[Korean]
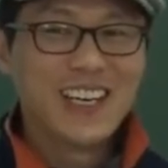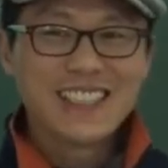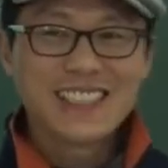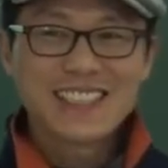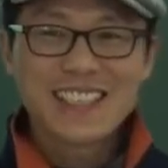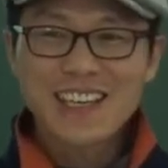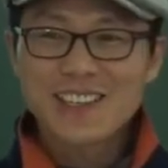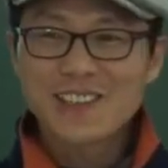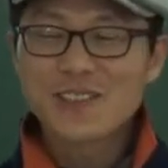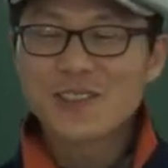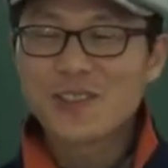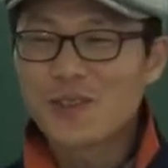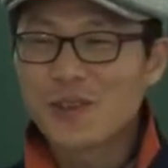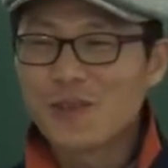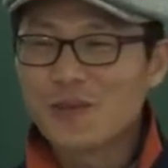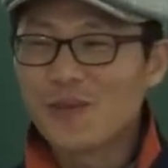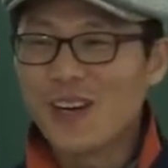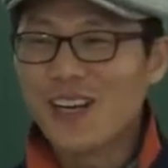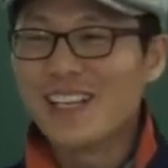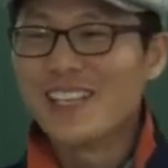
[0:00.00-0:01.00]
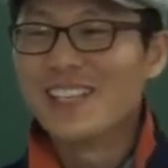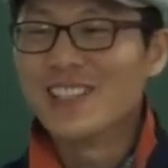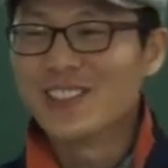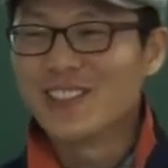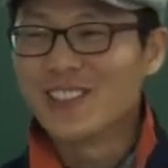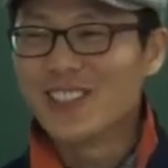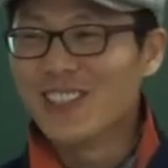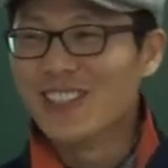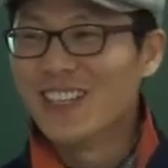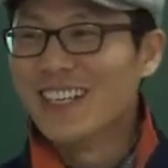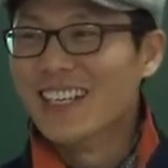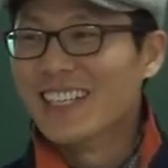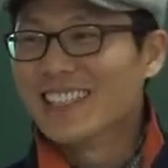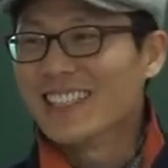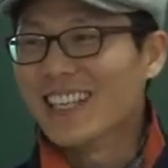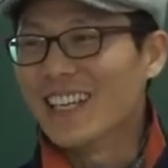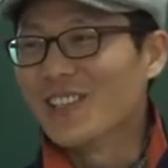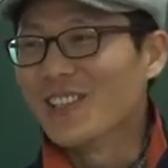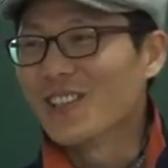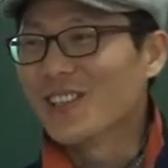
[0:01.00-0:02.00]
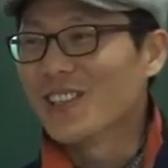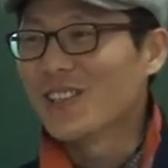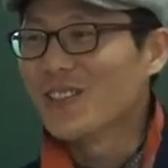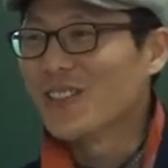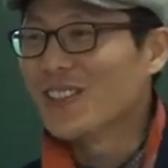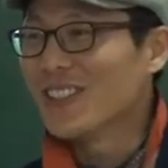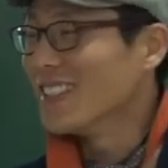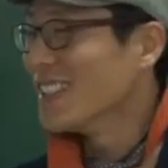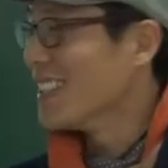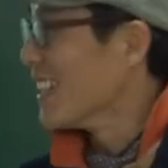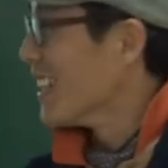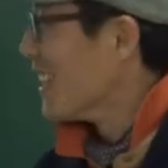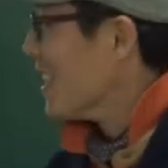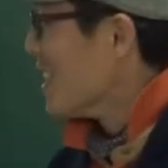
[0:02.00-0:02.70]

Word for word: 책으로 공부하려고요. 되도록이면 이제